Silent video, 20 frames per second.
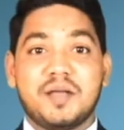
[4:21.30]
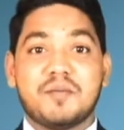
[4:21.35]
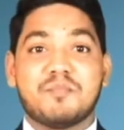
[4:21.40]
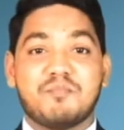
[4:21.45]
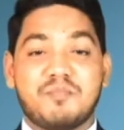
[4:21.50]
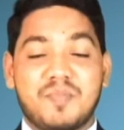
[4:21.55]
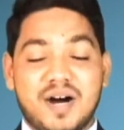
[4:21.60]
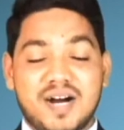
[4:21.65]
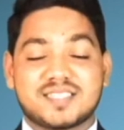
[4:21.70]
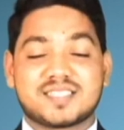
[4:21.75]

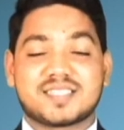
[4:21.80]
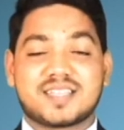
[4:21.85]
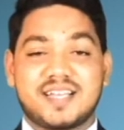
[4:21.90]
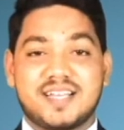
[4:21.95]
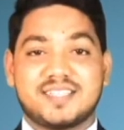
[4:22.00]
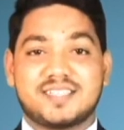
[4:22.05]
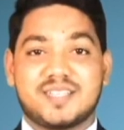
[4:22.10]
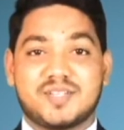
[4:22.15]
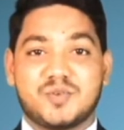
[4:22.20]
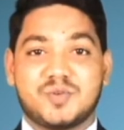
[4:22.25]
मास्क है
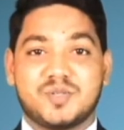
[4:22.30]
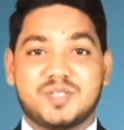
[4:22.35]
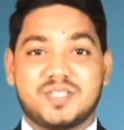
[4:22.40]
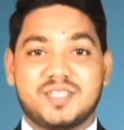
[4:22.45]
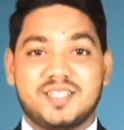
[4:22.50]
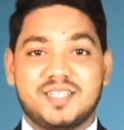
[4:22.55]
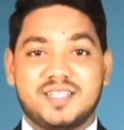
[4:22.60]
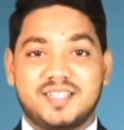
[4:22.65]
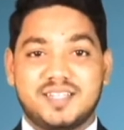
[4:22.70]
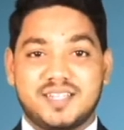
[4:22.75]
जरूरी
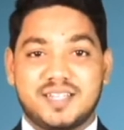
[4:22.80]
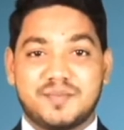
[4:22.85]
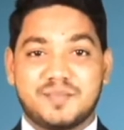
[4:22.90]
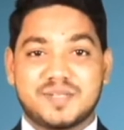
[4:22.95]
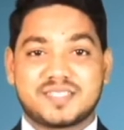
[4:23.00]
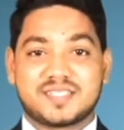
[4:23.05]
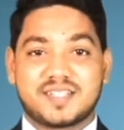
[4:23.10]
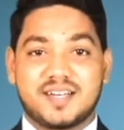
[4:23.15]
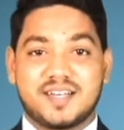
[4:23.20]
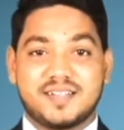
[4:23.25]

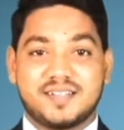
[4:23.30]
नमस्कार